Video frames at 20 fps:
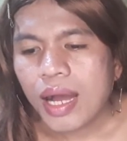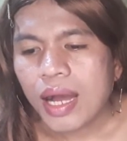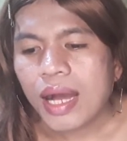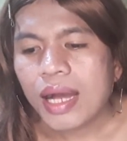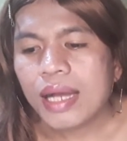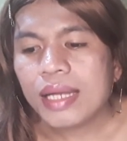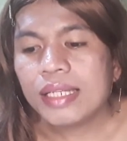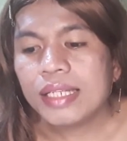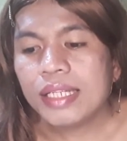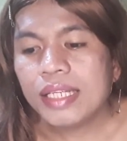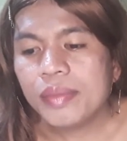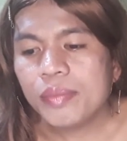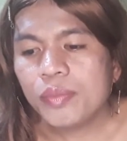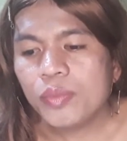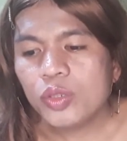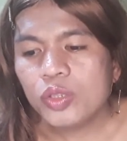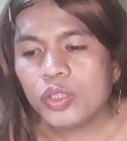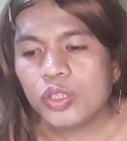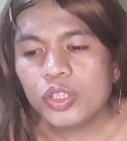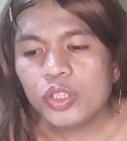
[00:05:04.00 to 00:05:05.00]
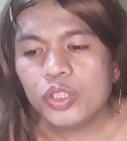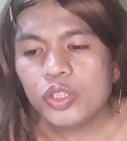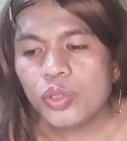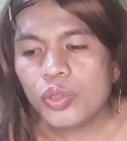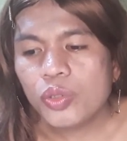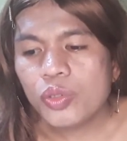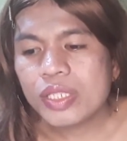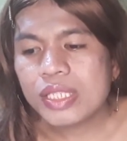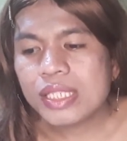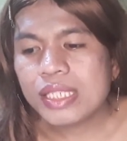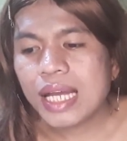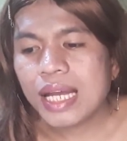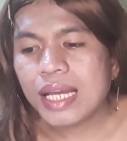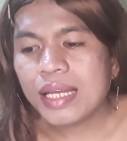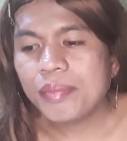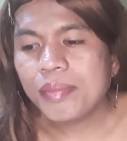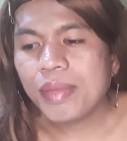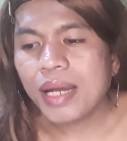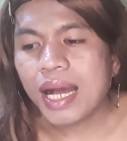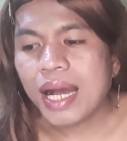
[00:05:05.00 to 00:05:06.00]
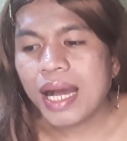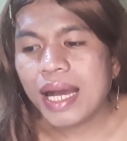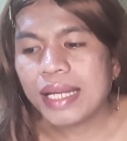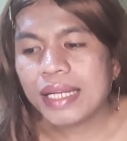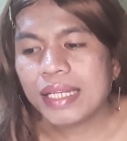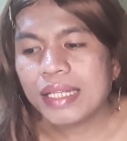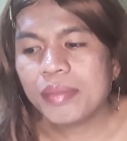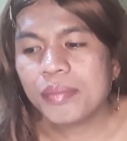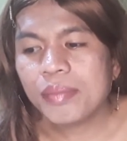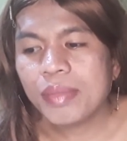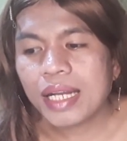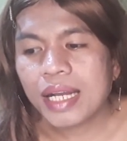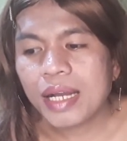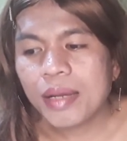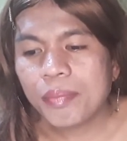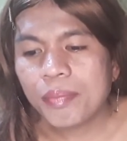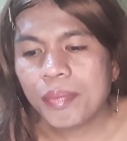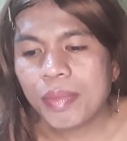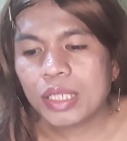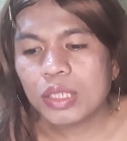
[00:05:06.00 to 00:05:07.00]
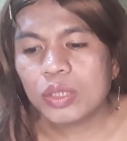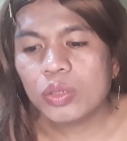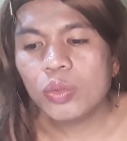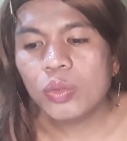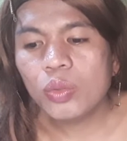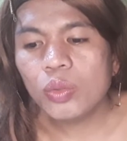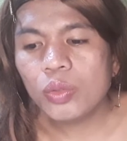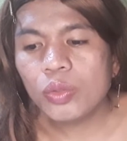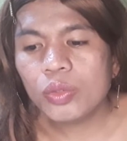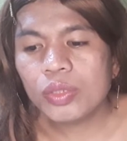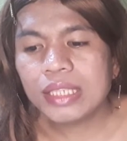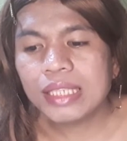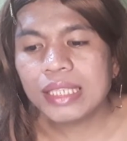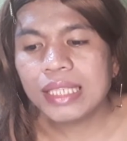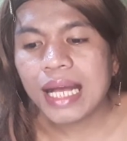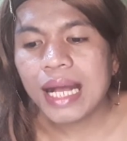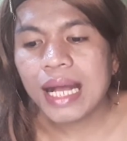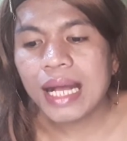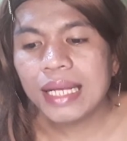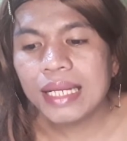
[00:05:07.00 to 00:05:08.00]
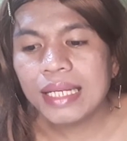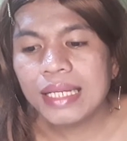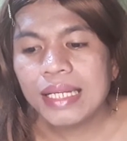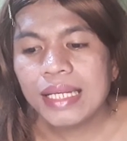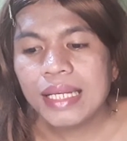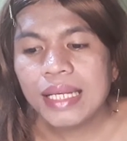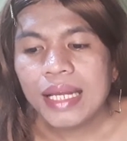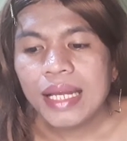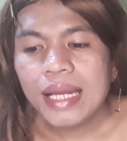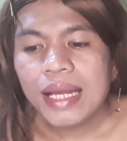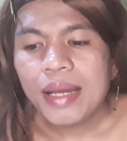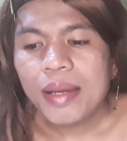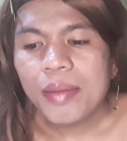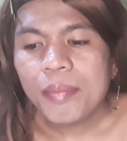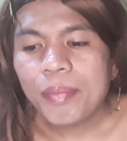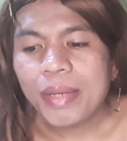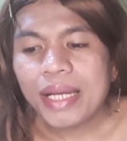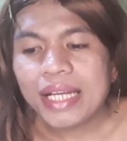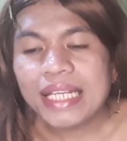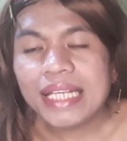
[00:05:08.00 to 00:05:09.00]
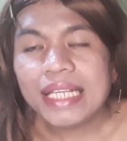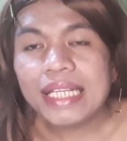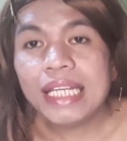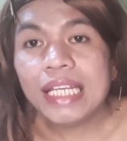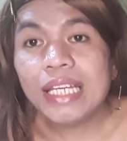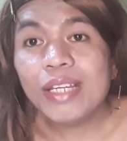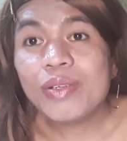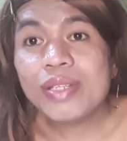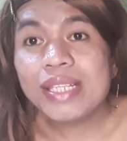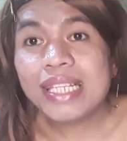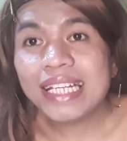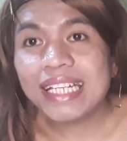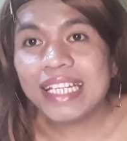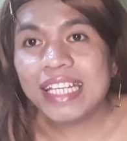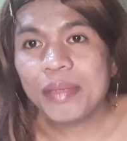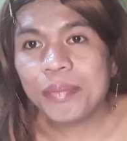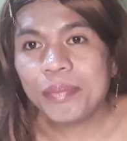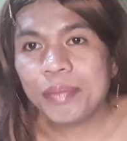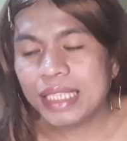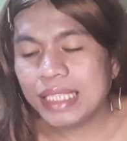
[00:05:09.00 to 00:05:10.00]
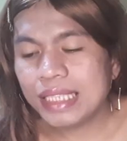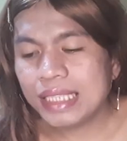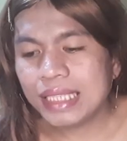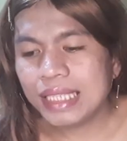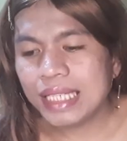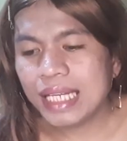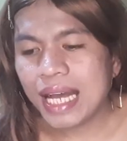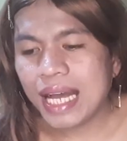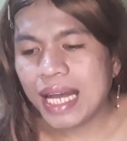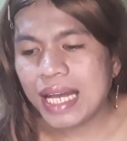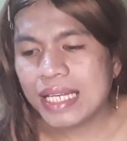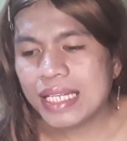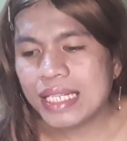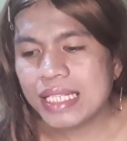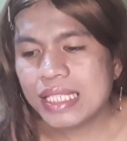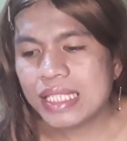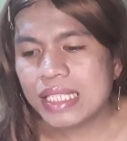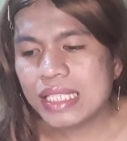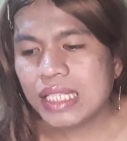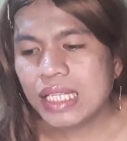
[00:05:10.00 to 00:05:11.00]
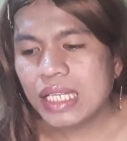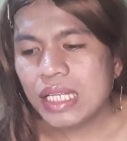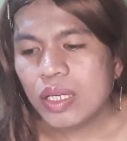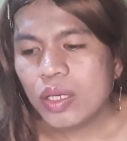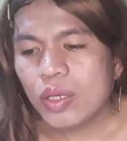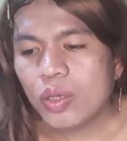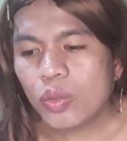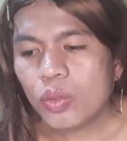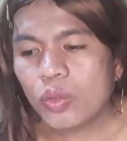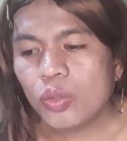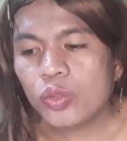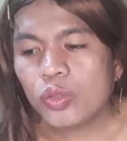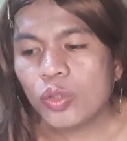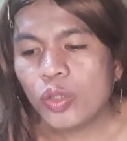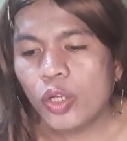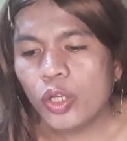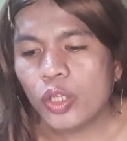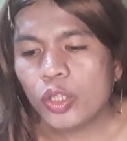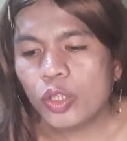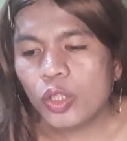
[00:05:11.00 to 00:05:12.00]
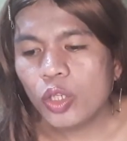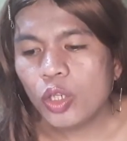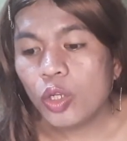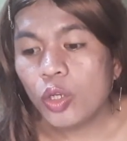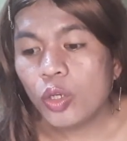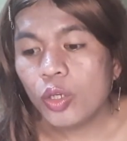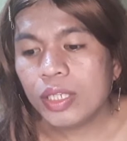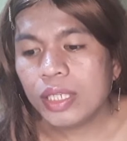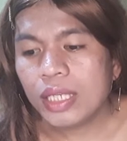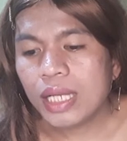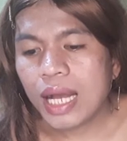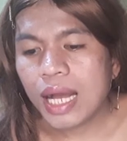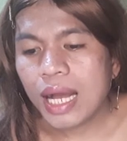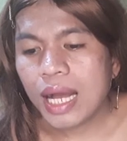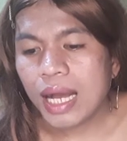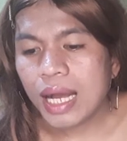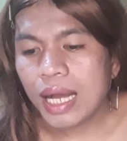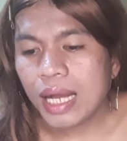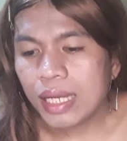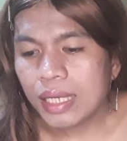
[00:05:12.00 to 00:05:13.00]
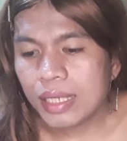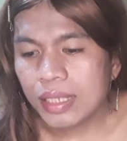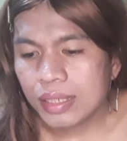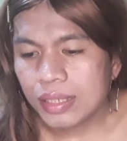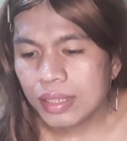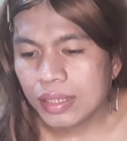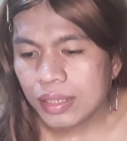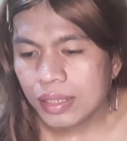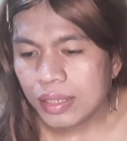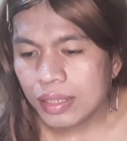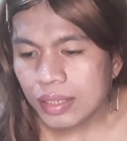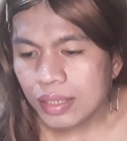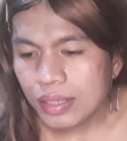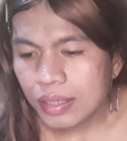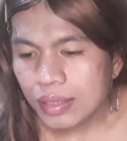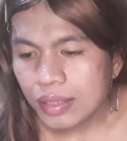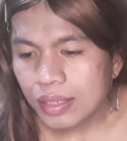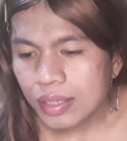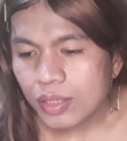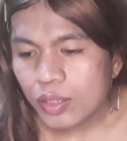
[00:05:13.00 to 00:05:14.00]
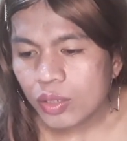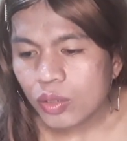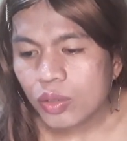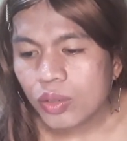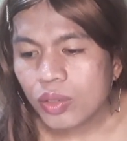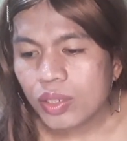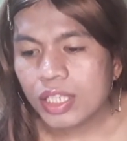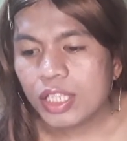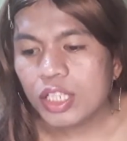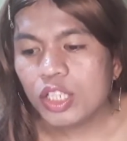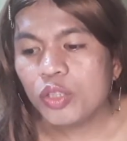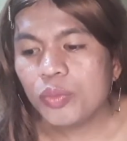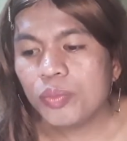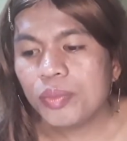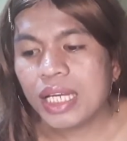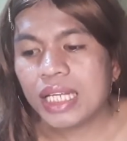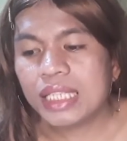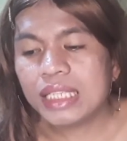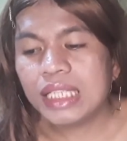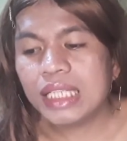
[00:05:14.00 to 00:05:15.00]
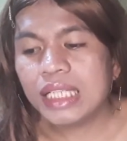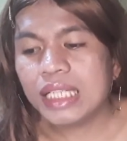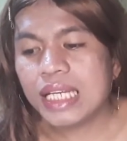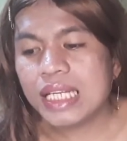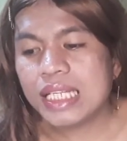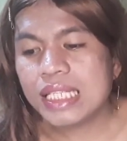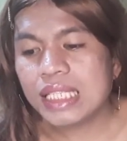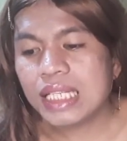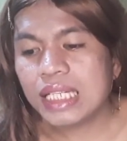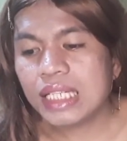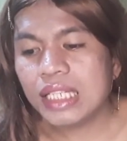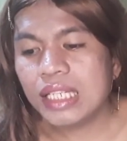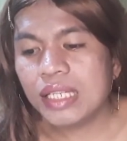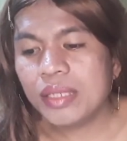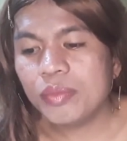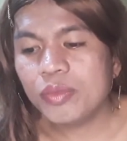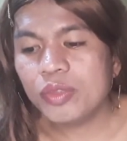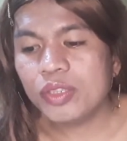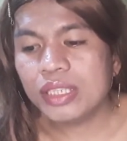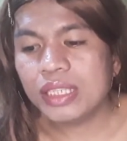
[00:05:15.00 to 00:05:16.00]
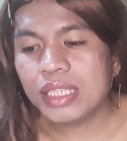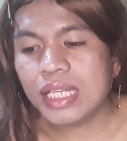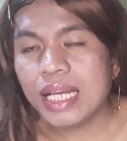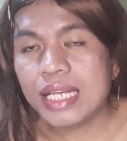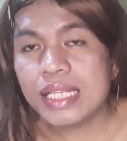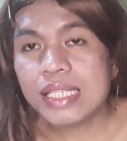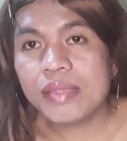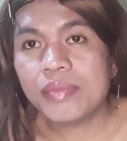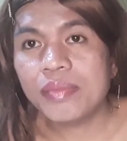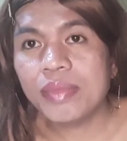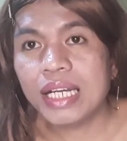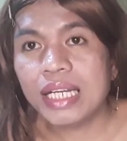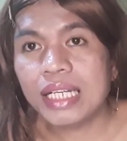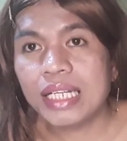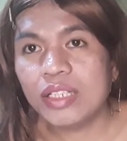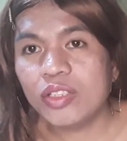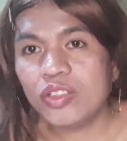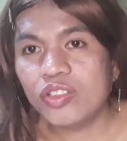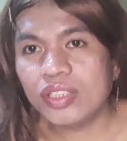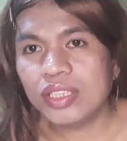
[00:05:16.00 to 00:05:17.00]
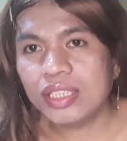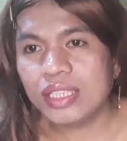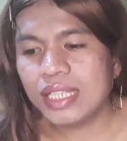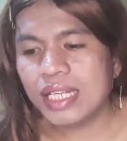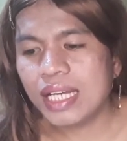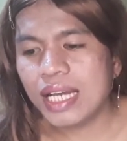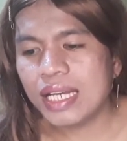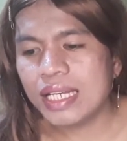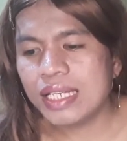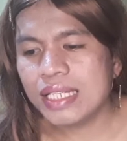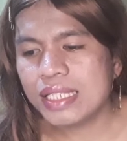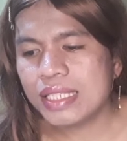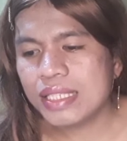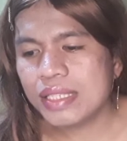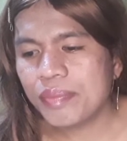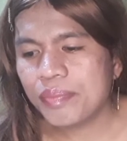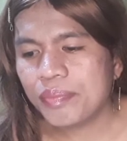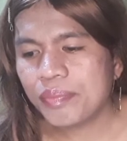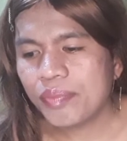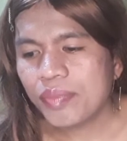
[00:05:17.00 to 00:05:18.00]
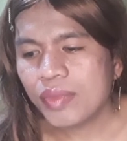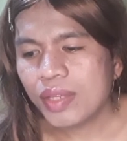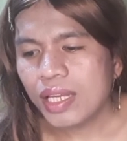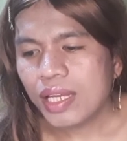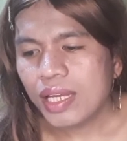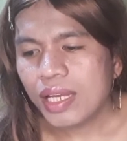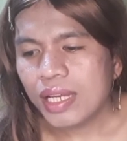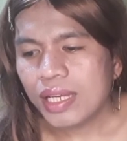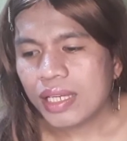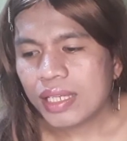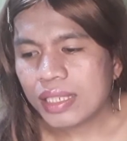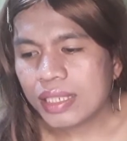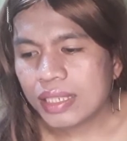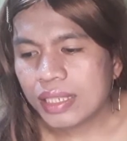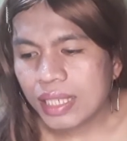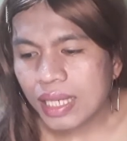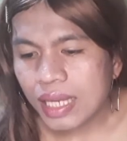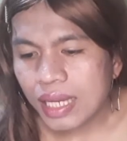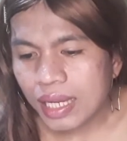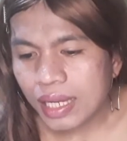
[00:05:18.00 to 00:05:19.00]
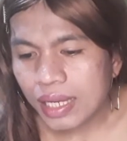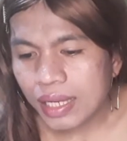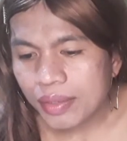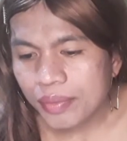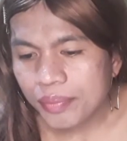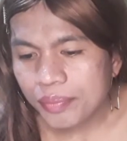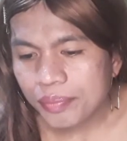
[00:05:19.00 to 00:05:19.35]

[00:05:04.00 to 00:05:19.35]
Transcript: Ang lemon juice ay maaring makapagdulot ng pangingilo ng ngipin guys kung tuloy-tuloy ang inom natin guys ng lemon guys mga ganun guys kaya